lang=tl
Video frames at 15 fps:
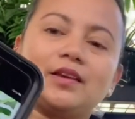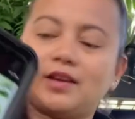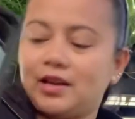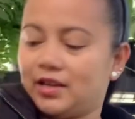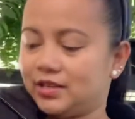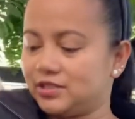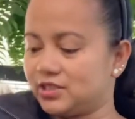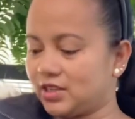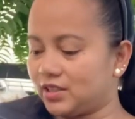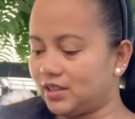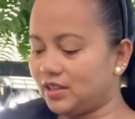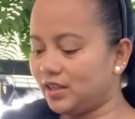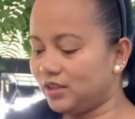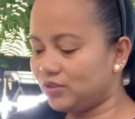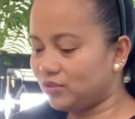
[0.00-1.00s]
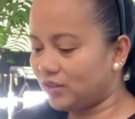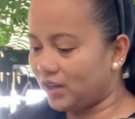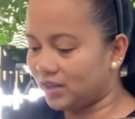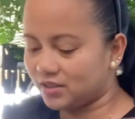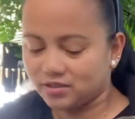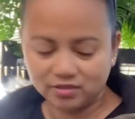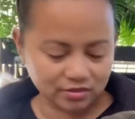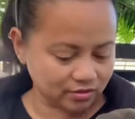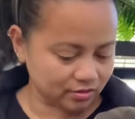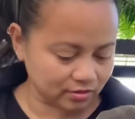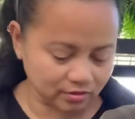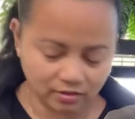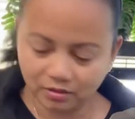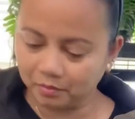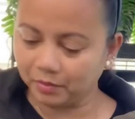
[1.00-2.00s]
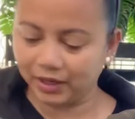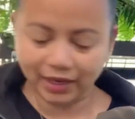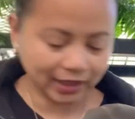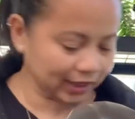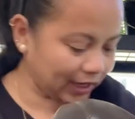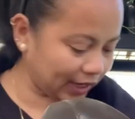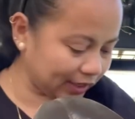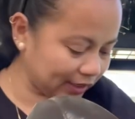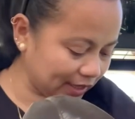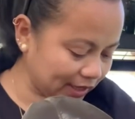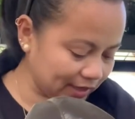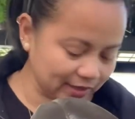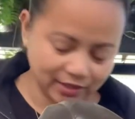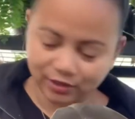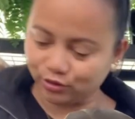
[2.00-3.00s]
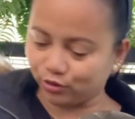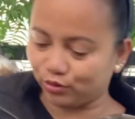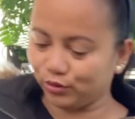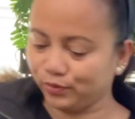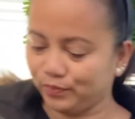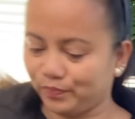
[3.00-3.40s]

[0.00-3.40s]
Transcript: Ayan siya. Tingnan nyo guys. Malaki-laki na rin ito.